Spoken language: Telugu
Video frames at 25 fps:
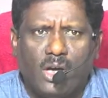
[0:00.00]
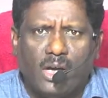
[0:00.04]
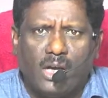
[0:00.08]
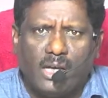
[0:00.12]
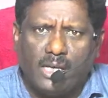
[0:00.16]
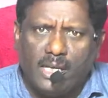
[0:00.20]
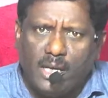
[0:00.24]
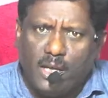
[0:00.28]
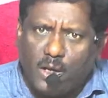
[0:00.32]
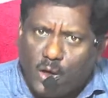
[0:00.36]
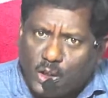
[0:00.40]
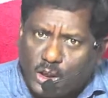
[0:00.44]
ఈ
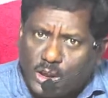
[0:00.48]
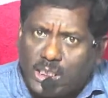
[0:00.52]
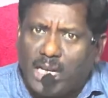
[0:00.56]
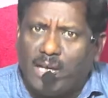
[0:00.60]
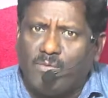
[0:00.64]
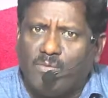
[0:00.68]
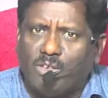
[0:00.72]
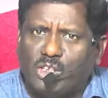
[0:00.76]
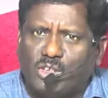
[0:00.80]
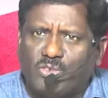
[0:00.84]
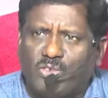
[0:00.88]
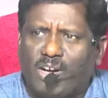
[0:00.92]
రోజున
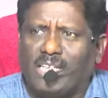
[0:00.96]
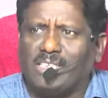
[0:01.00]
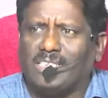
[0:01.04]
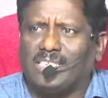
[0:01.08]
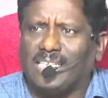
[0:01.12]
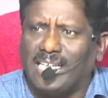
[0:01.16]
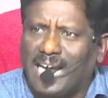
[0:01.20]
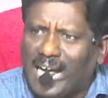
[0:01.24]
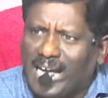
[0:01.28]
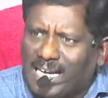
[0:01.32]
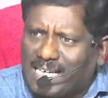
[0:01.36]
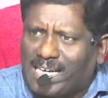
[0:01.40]

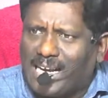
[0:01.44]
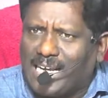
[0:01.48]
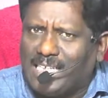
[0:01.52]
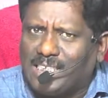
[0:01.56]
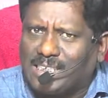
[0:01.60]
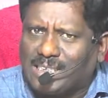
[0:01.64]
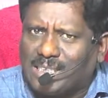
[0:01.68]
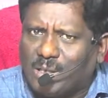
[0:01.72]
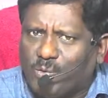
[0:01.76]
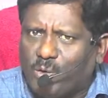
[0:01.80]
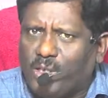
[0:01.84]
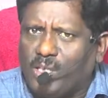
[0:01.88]
విశ్వాసిగా
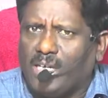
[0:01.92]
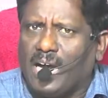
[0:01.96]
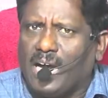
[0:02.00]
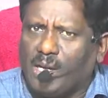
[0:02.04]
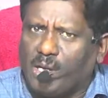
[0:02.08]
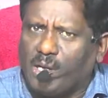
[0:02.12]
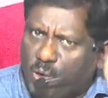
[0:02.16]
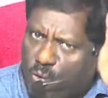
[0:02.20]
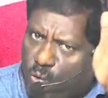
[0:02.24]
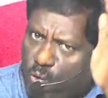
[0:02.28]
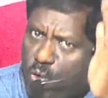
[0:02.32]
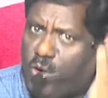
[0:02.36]
క్రైస్తవుడిగా
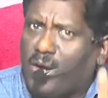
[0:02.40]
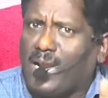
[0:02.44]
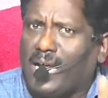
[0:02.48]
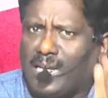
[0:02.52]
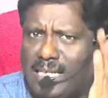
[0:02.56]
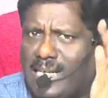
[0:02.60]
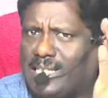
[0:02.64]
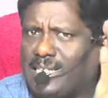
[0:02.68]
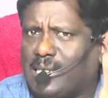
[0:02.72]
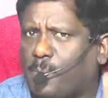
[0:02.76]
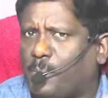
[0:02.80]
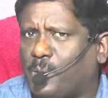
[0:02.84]
నువ్వు కూడా అదే
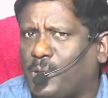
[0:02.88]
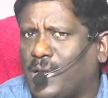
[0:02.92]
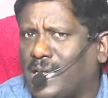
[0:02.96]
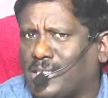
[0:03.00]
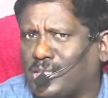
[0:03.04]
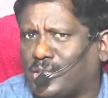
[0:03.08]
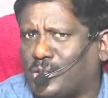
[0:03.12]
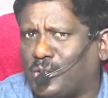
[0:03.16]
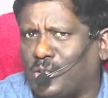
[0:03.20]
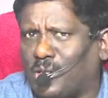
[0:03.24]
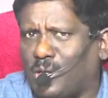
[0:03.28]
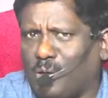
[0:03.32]
తప్పు
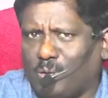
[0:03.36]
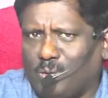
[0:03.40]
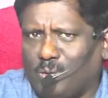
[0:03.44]
చేస్తున్నావు